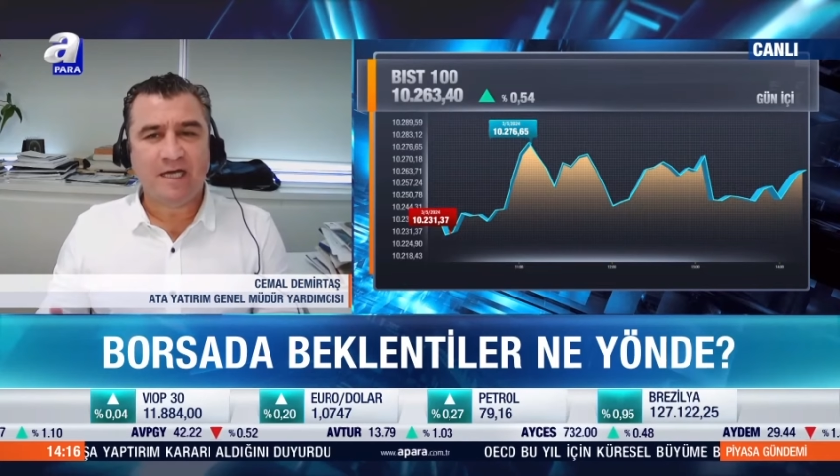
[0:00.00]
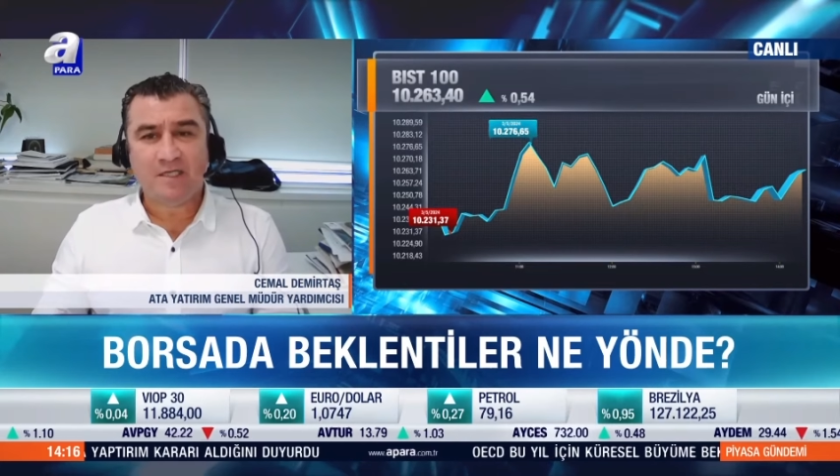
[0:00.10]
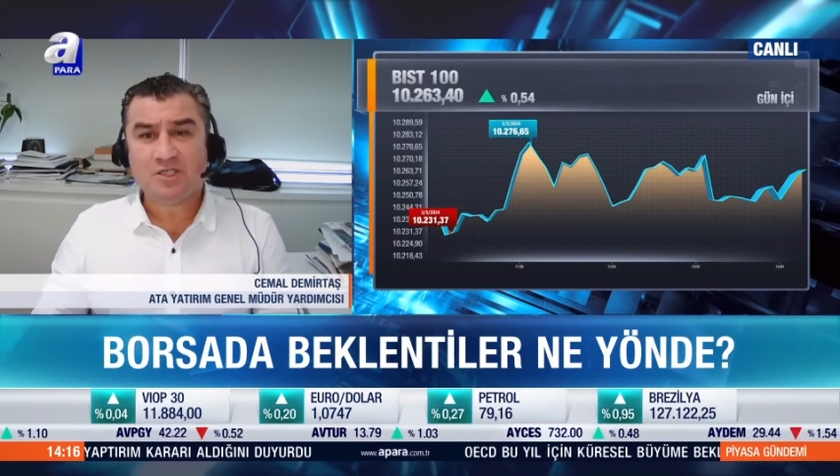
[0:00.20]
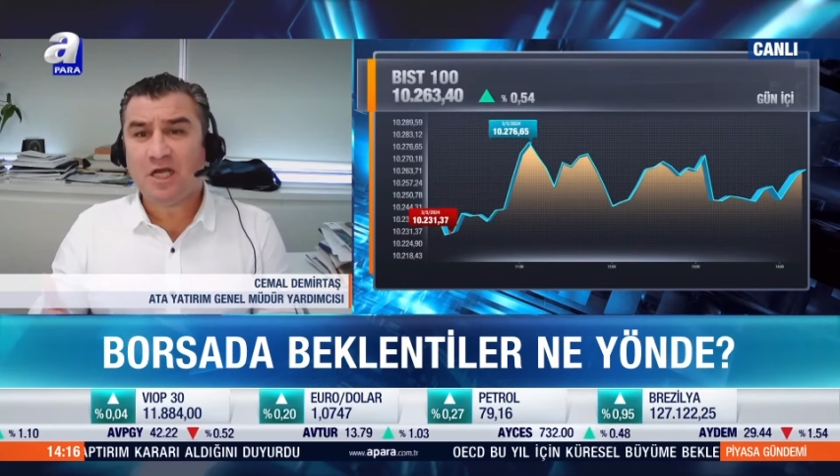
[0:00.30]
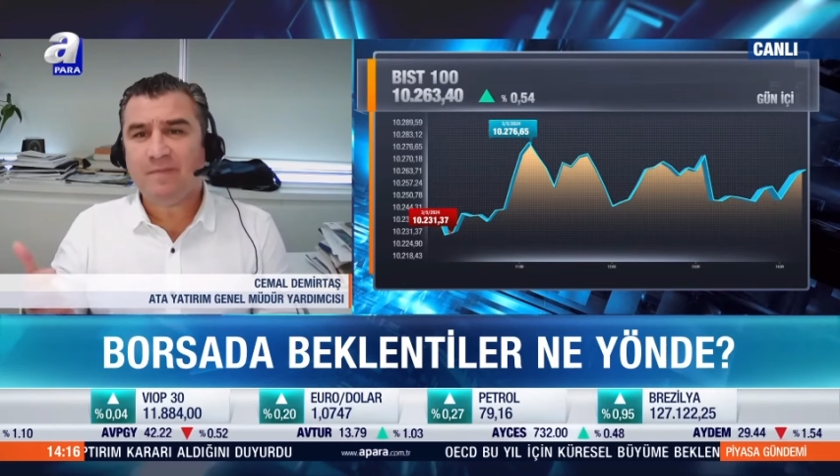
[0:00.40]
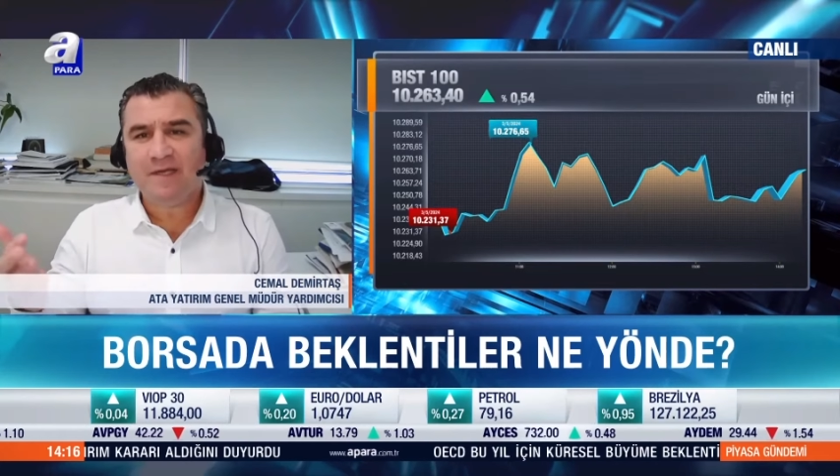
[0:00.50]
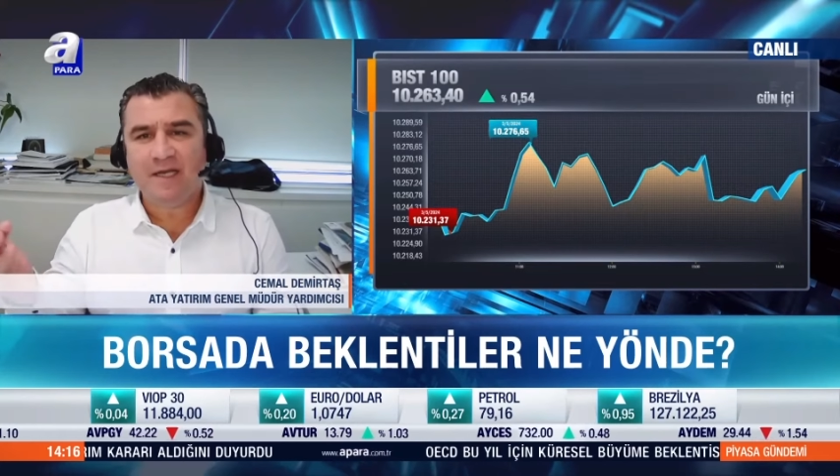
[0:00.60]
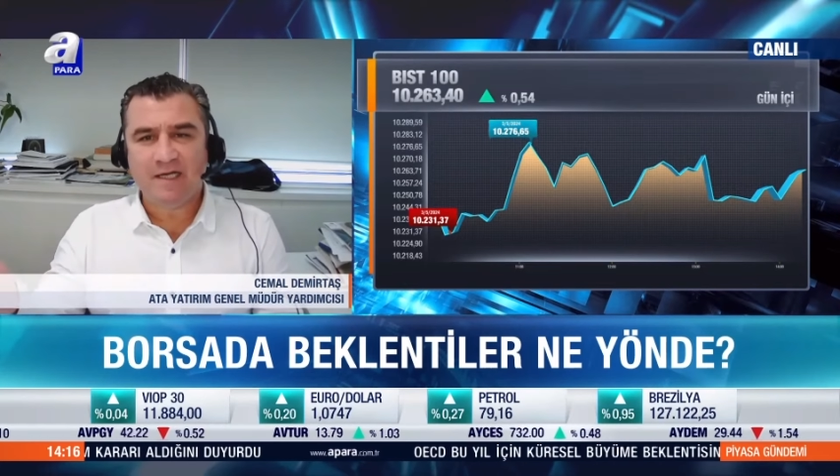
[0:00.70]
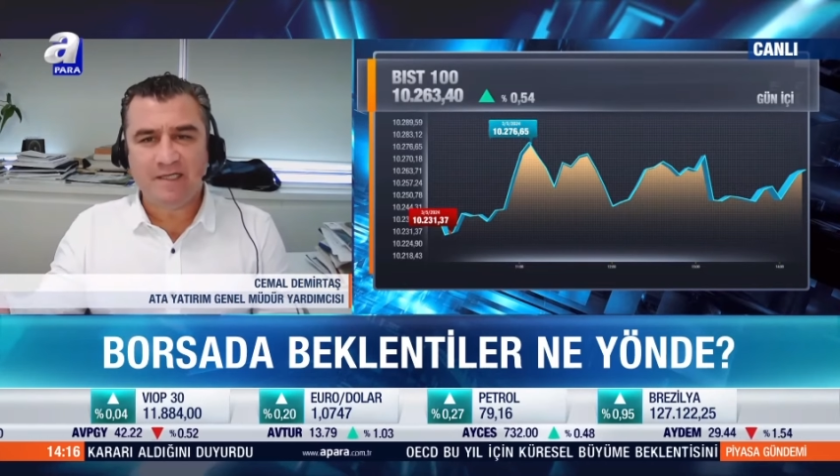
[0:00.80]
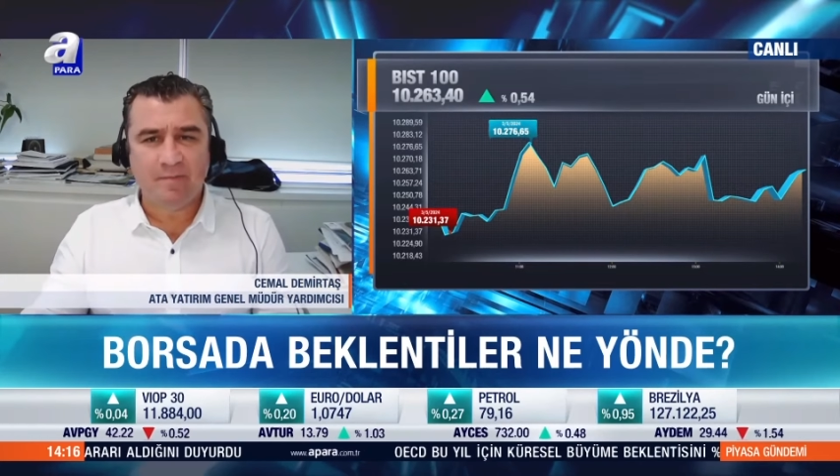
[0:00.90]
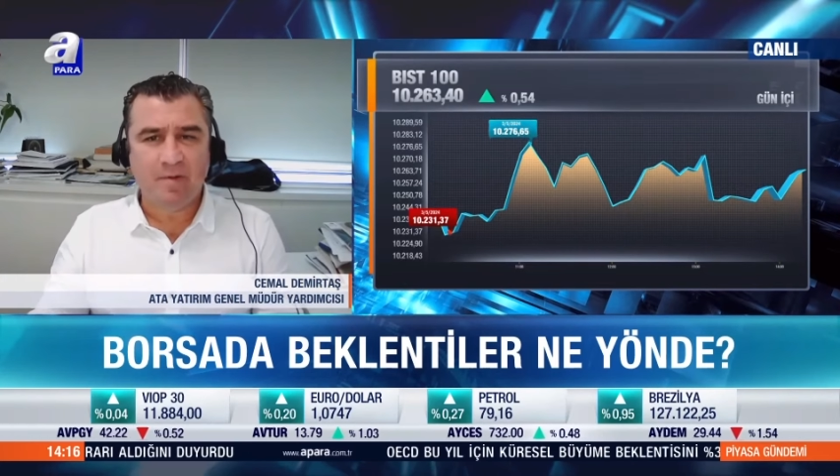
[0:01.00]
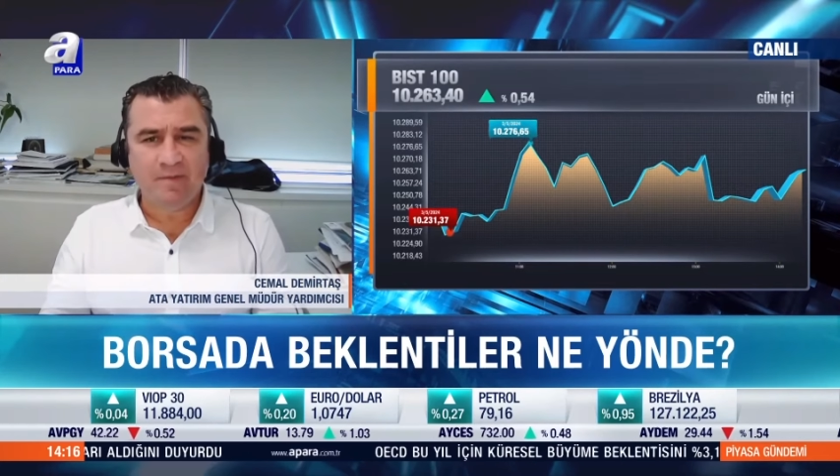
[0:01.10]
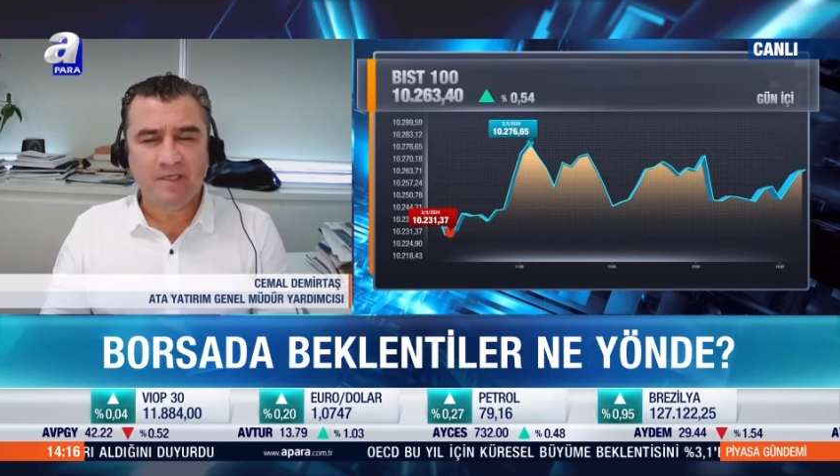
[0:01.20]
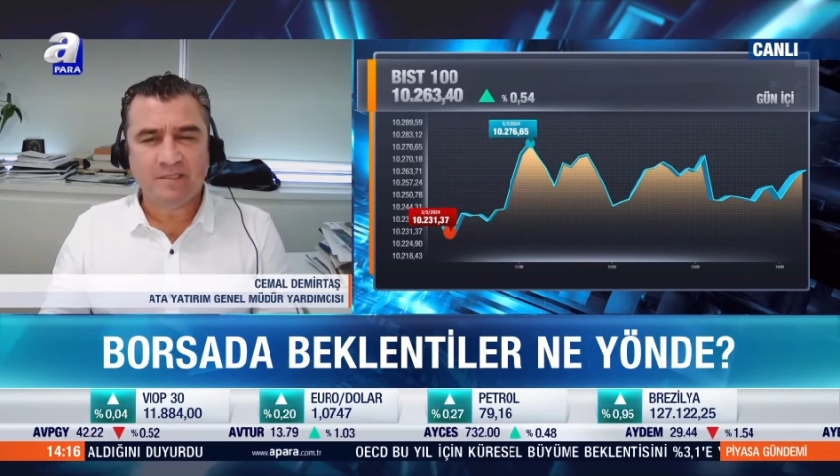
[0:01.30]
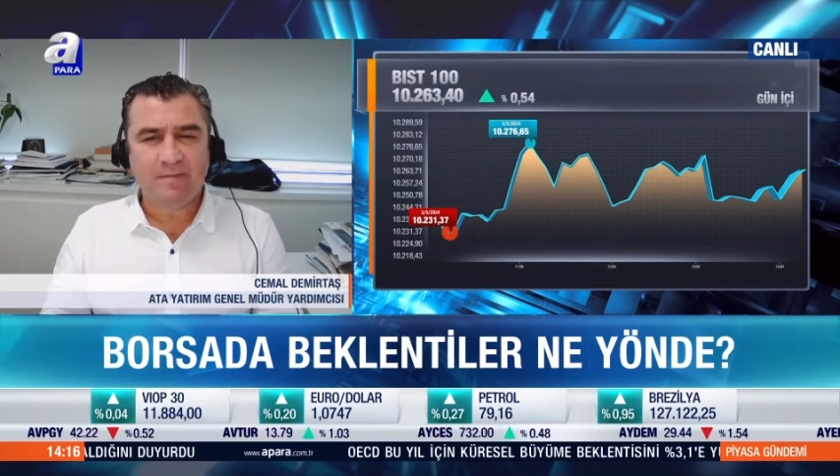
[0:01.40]
Yanlış tahminler de
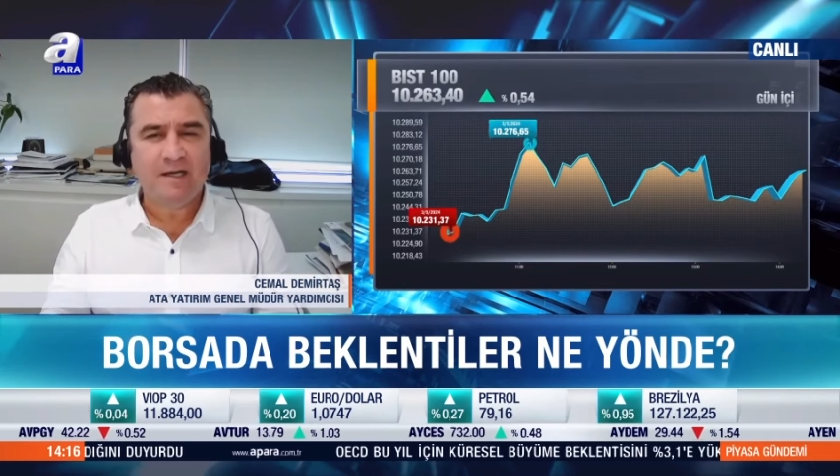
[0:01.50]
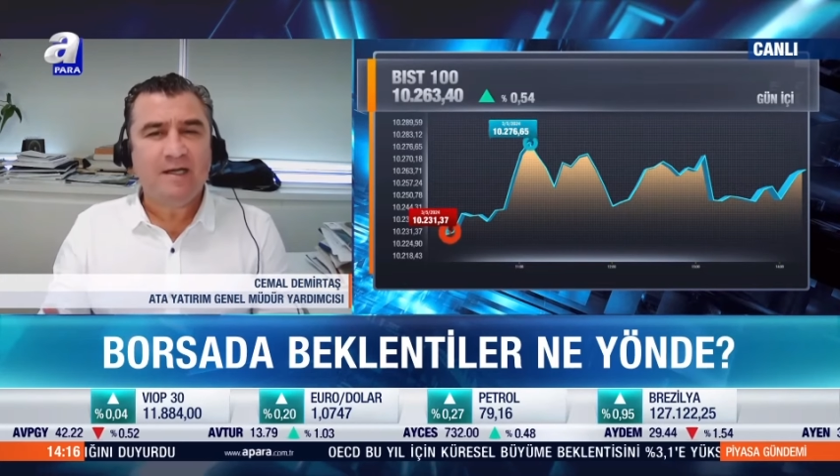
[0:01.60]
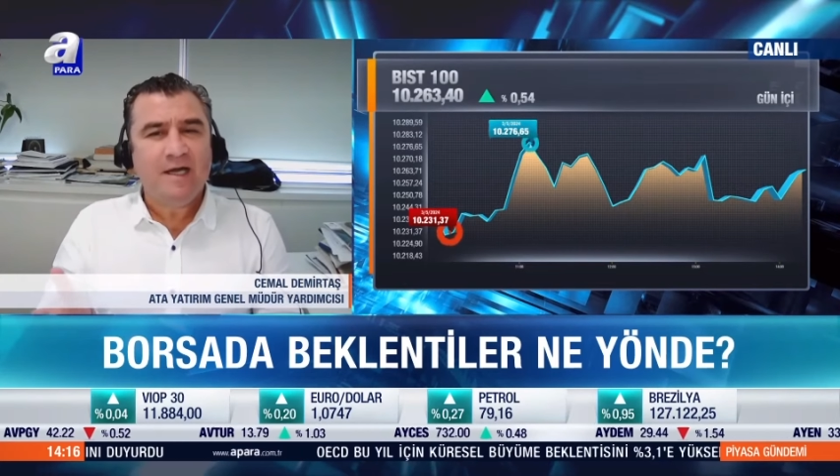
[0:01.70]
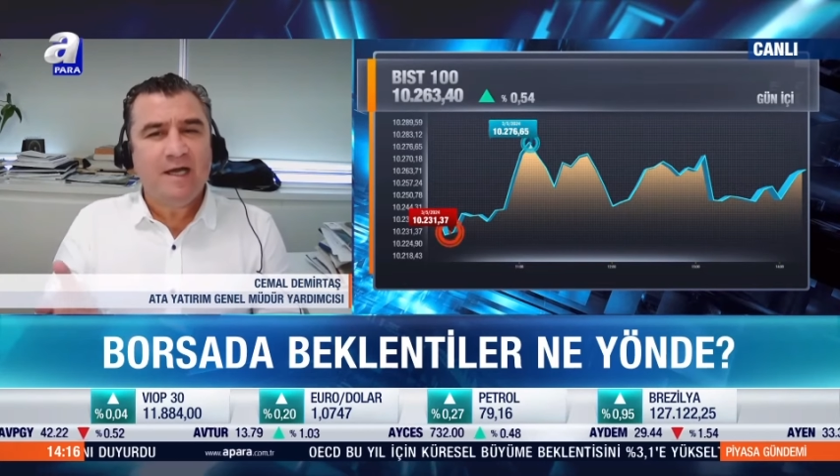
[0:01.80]
yapabiliriz ama